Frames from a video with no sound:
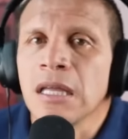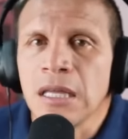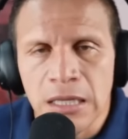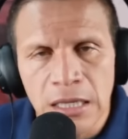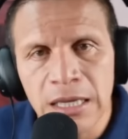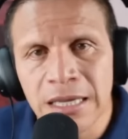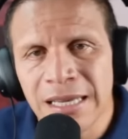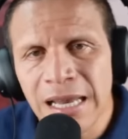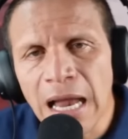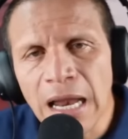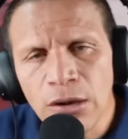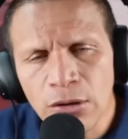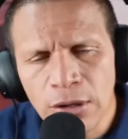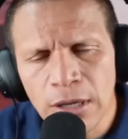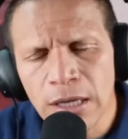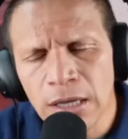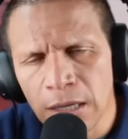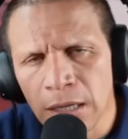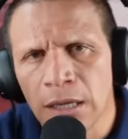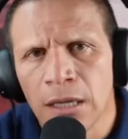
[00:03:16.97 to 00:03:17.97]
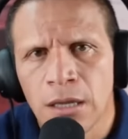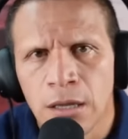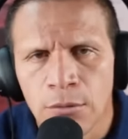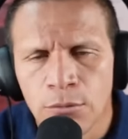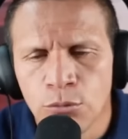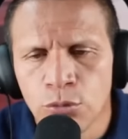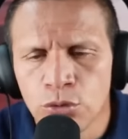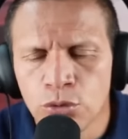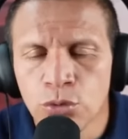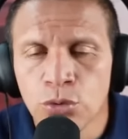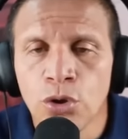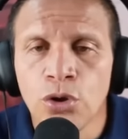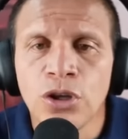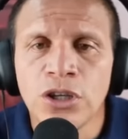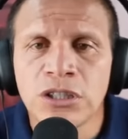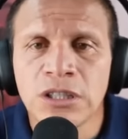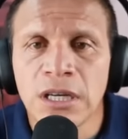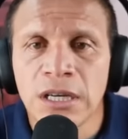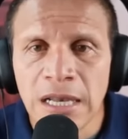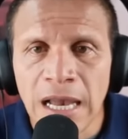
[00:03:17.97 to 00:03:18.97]
Y claro que uno
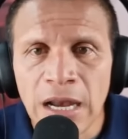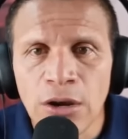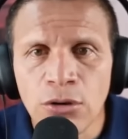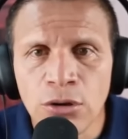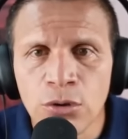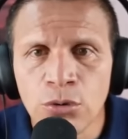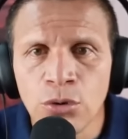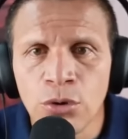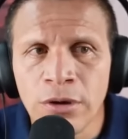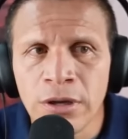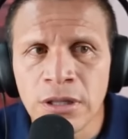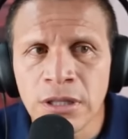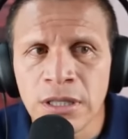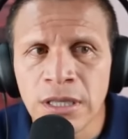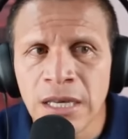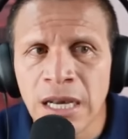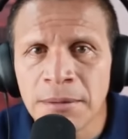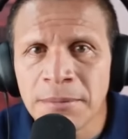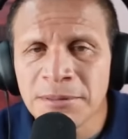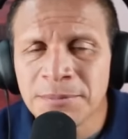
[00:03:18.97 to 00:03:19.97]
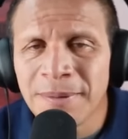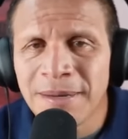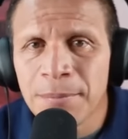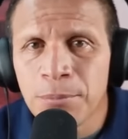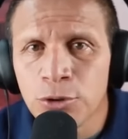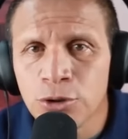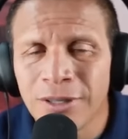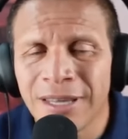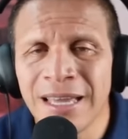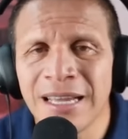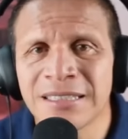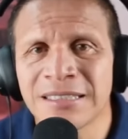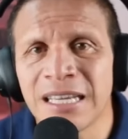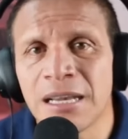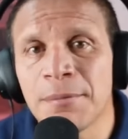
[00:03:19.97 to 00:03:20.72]
dice, claro que uno debe tener armas para protegerse.